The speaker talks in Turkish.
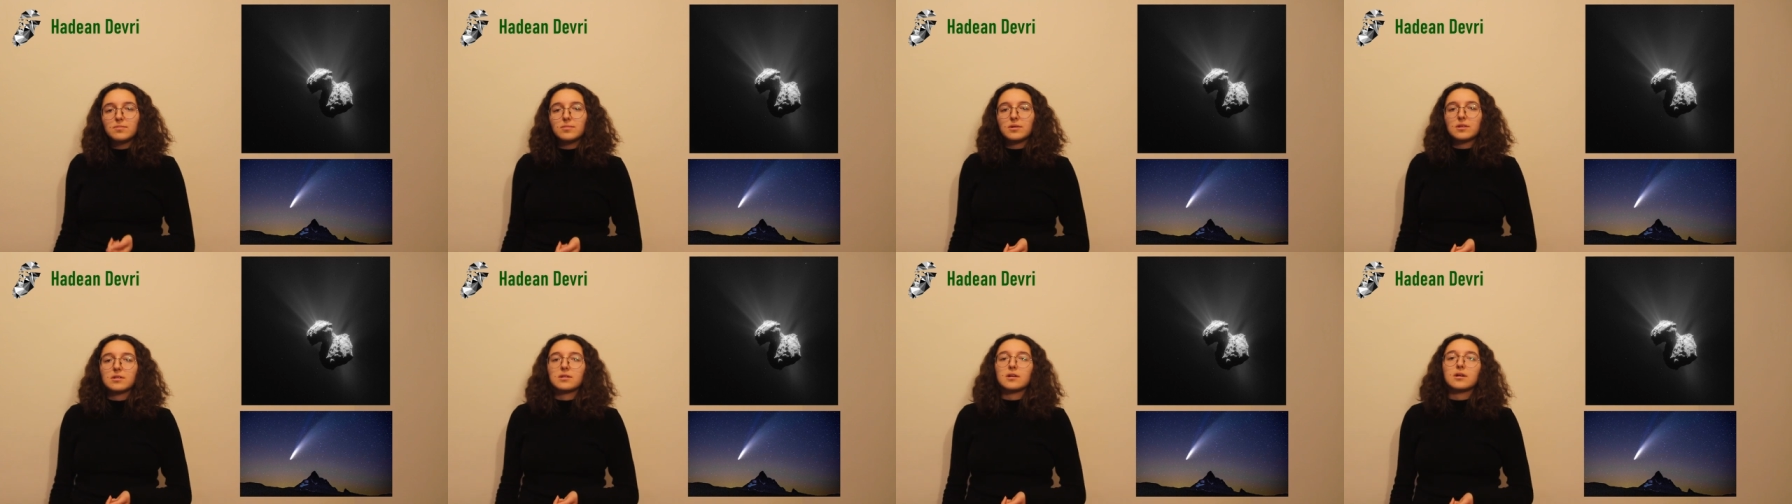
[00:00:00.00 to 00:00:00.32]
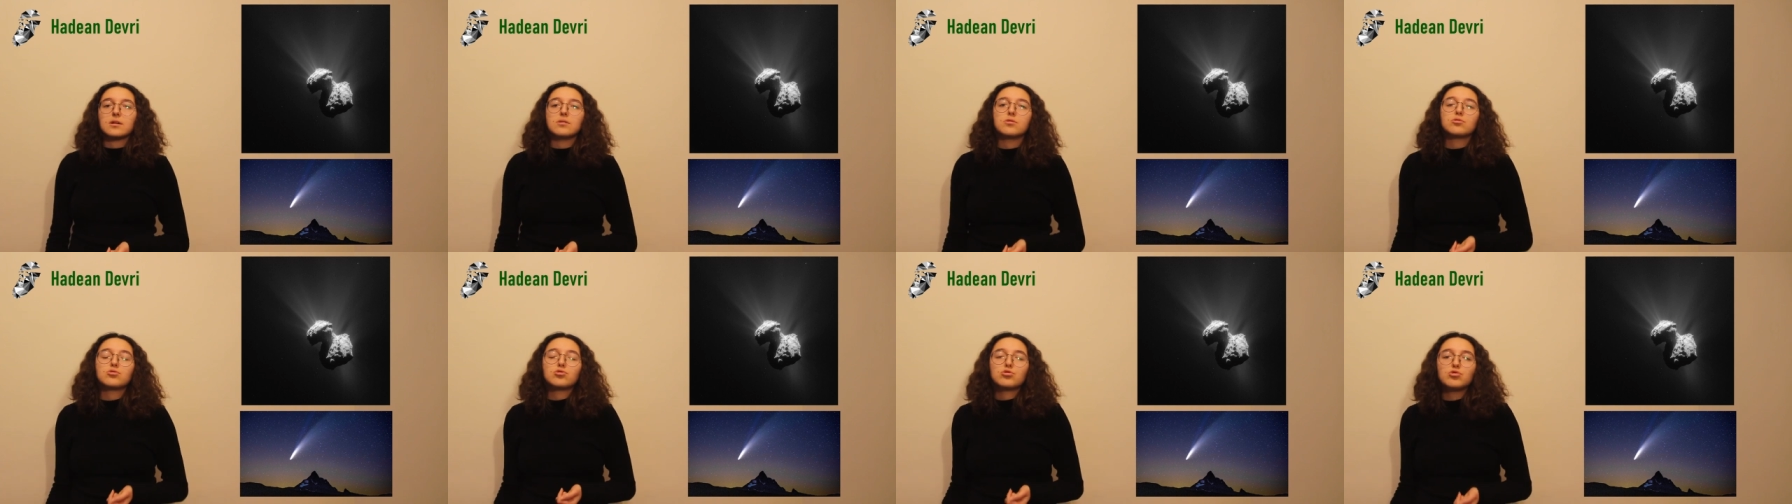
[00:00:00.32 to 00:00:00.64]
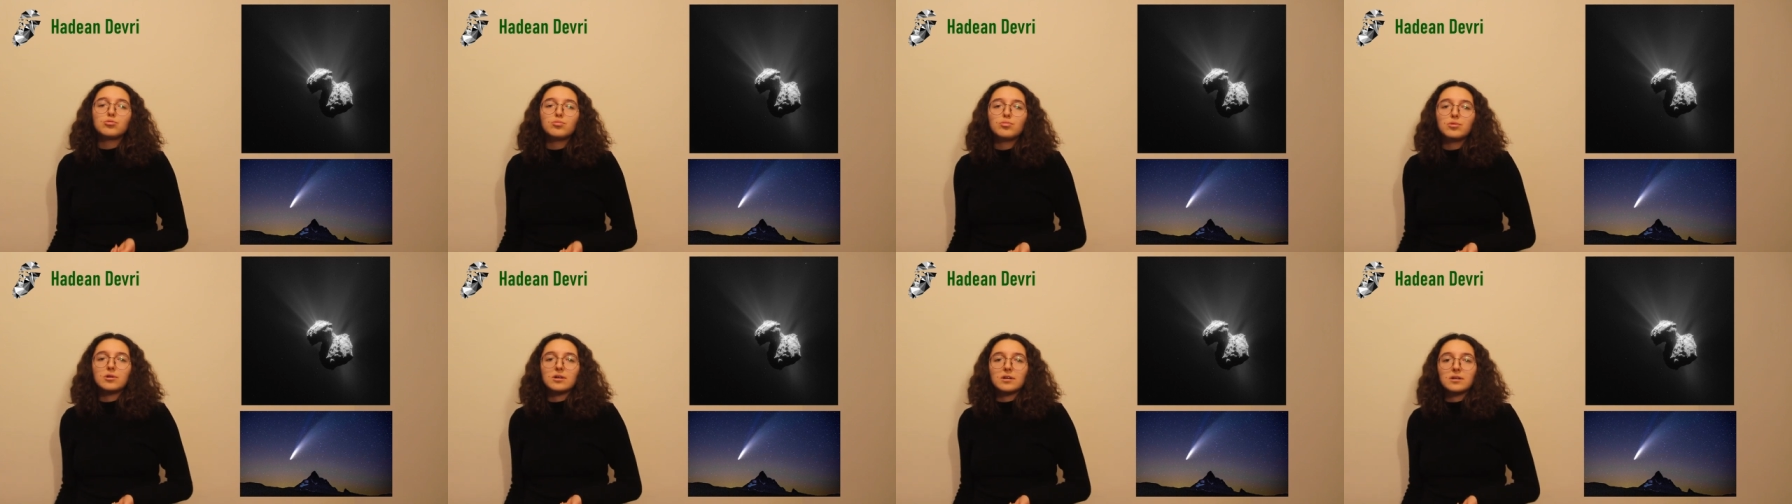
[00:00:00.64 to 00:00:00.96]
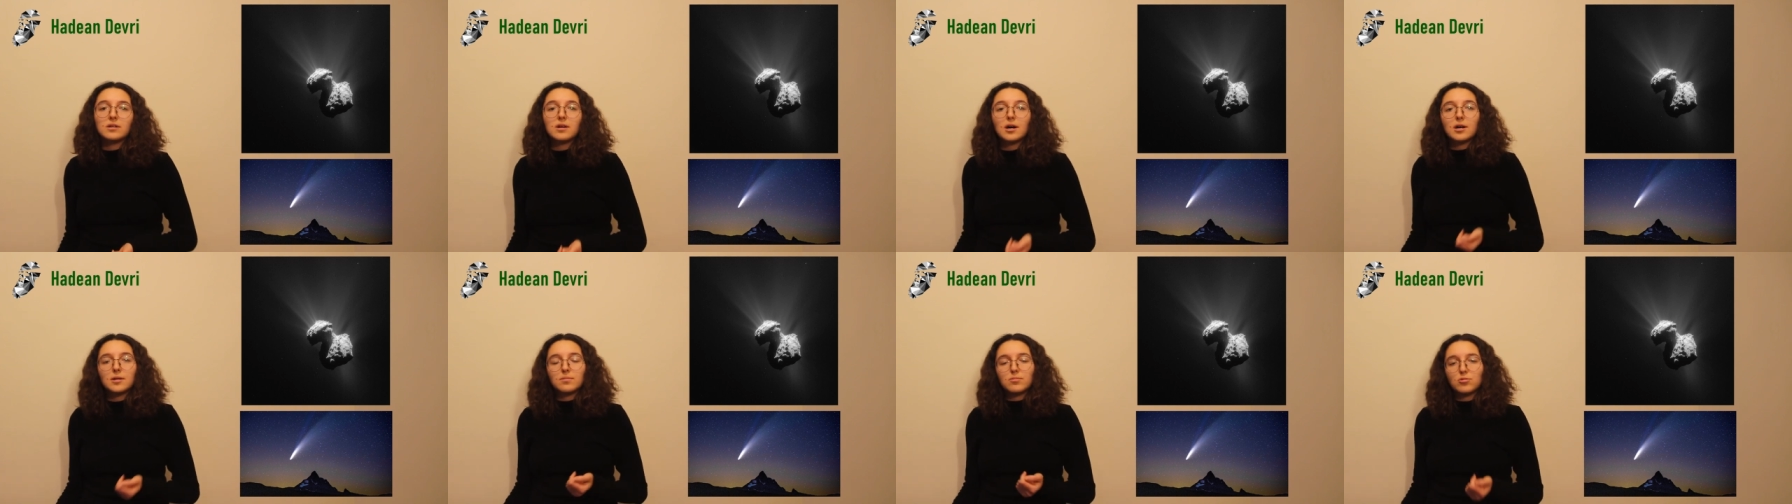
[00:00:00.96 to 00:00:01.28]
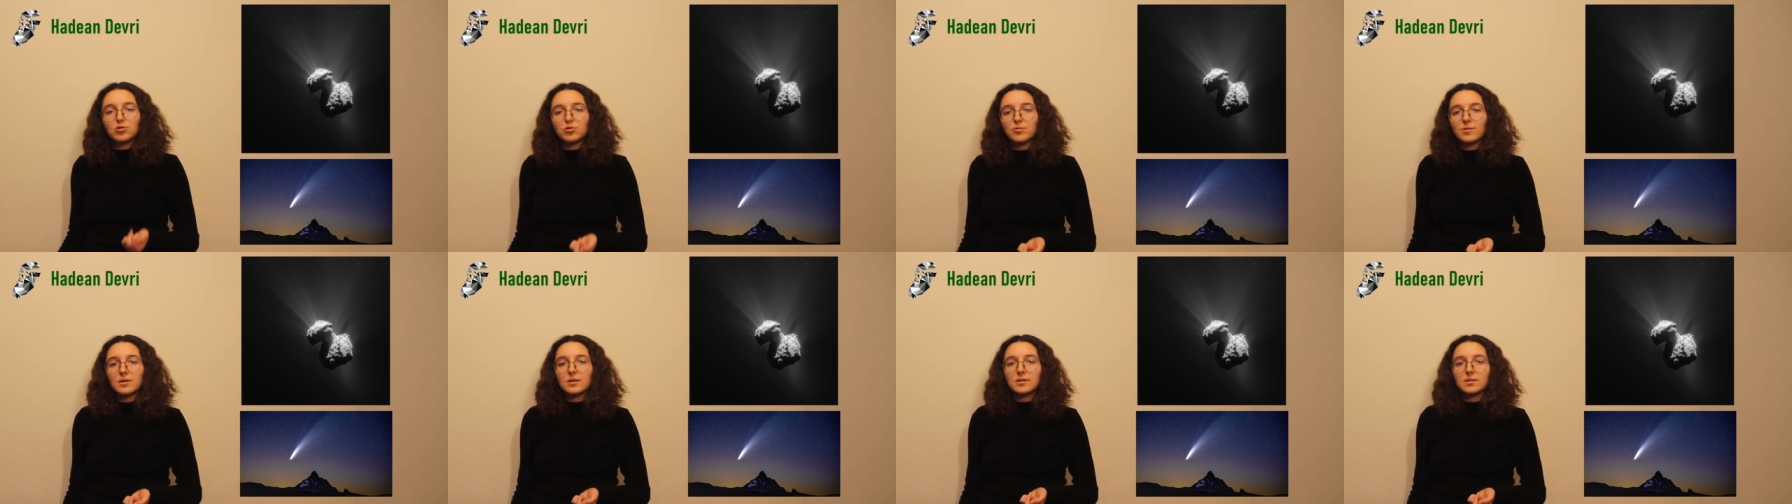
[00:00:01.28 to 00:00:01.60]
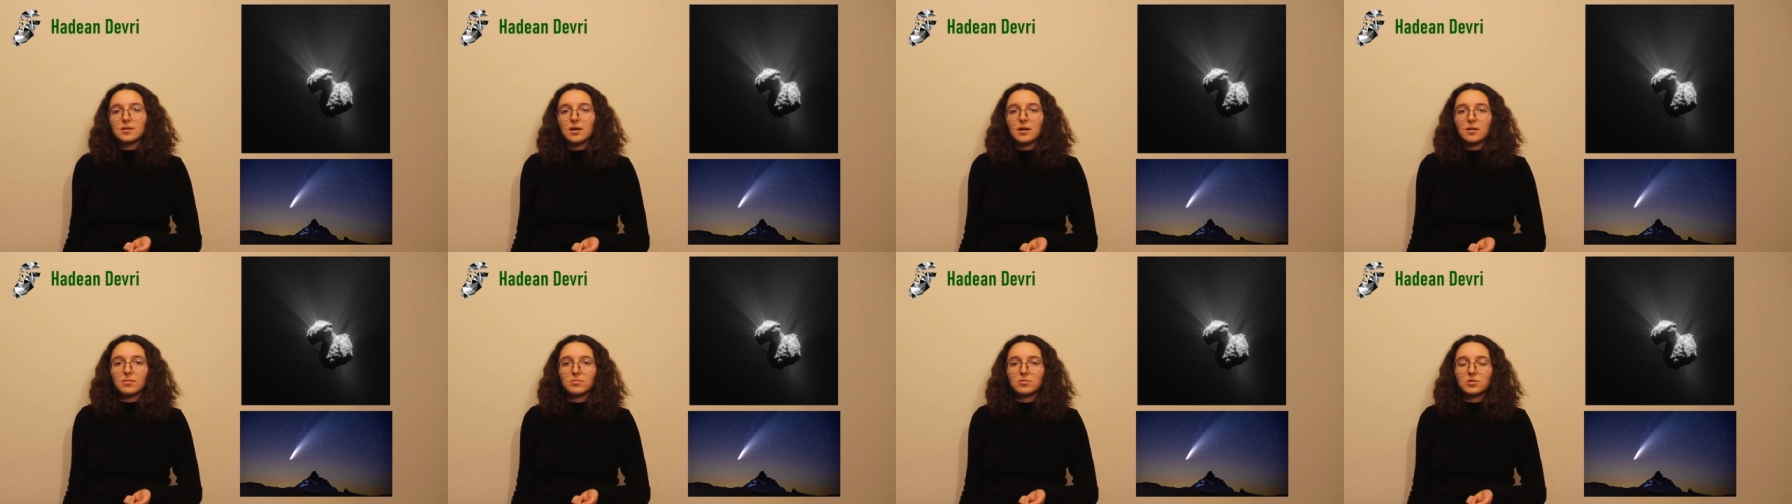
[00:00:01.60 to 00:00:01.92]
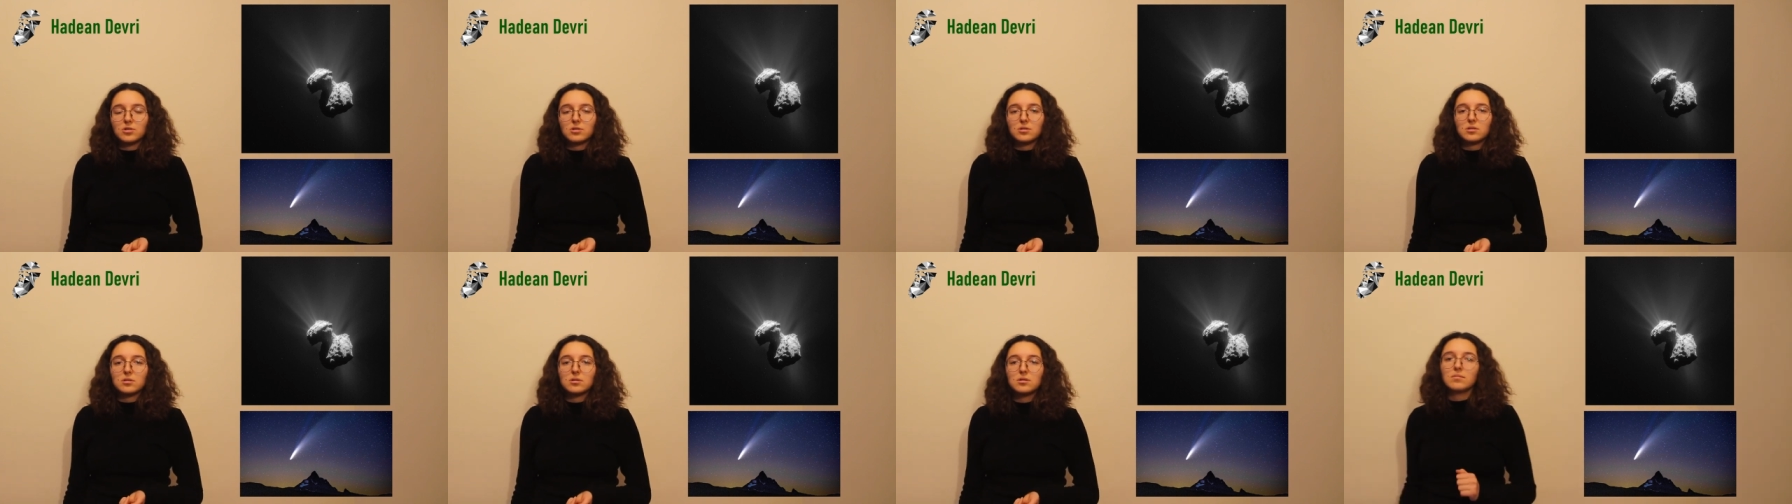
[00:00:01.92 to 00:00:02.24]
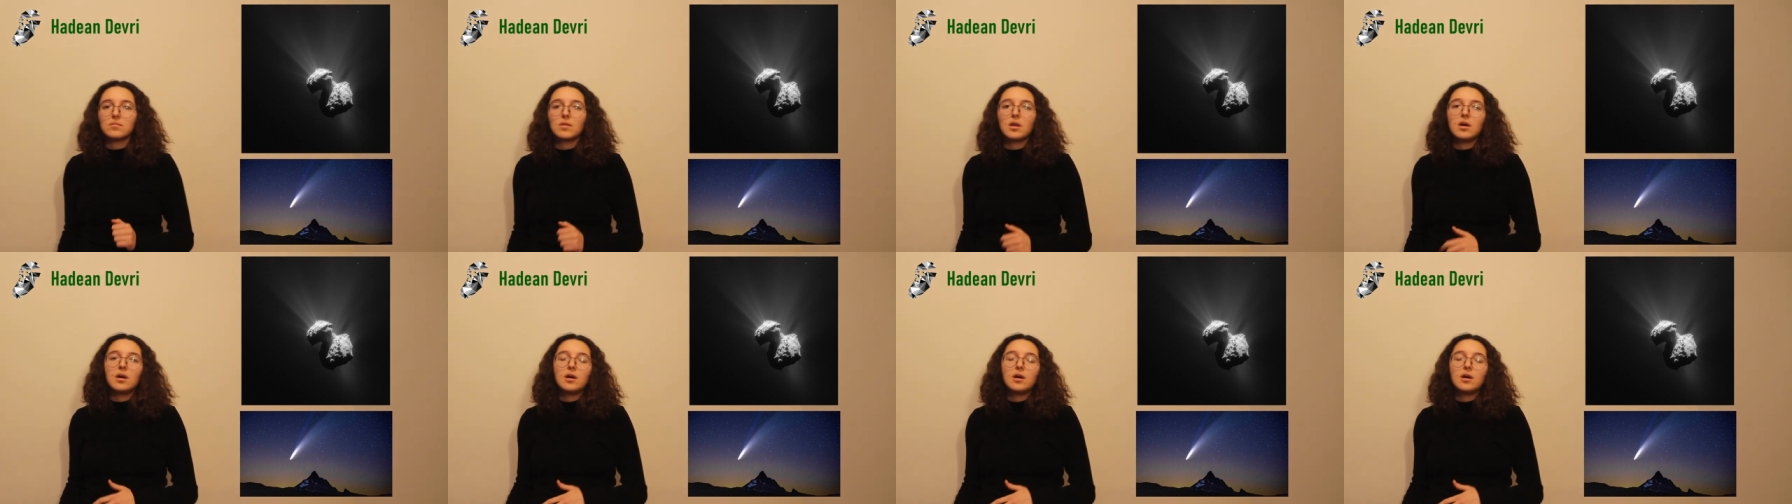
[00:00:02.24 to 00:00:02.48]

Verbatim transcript: miktarda su buharını atmosfere salmıştır.